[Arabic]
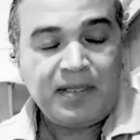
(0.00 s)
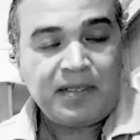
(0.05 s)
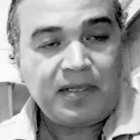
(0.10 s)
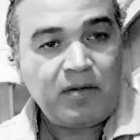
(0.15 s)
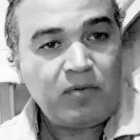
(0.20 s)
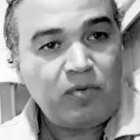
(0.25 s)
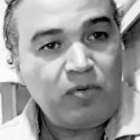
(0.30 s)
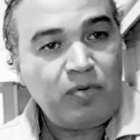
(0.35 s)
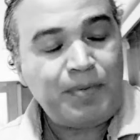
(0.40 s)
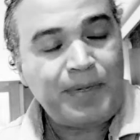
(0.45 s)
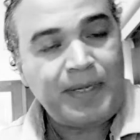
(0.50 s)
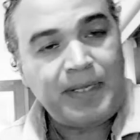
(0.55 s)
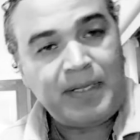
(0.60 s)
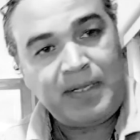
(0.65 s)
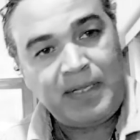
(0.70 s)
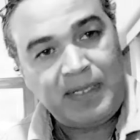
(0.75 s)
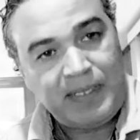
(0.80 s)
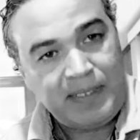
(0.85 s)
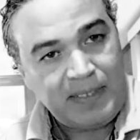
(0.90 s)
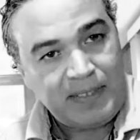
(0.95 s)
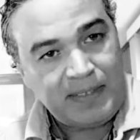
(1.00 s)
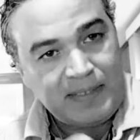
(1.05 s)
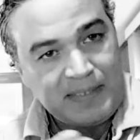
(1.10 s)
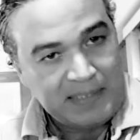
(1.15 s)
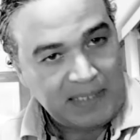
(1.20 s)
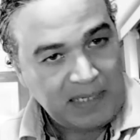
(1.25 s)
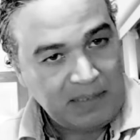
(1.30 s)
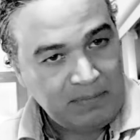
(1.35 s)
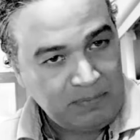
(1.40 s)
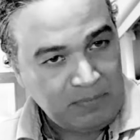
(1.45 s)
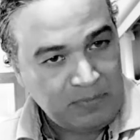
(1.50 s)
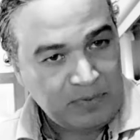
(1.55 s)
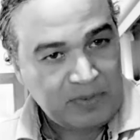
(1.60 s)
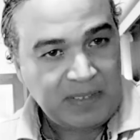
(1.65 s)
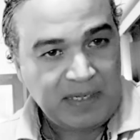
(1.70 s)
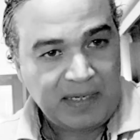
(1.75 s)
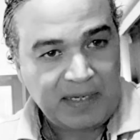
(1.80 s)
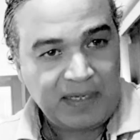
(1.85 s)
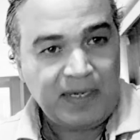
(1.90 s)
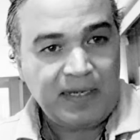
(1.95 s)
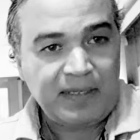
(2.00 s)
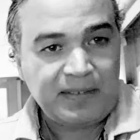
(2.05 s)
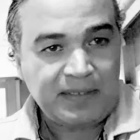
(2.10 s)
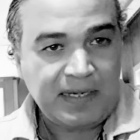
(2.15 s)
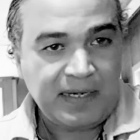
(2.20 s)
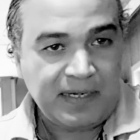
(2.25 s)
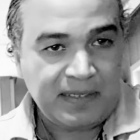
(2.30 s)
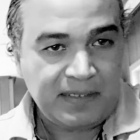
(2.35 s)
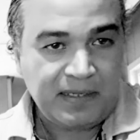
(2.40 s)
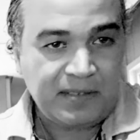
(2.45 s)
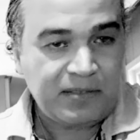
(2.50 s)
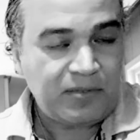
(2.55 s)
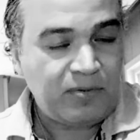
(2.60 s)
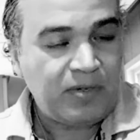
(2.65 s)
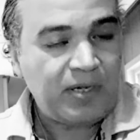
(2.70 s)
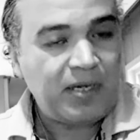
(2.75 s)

كنقول بان التقمص لاغي انكارناسيون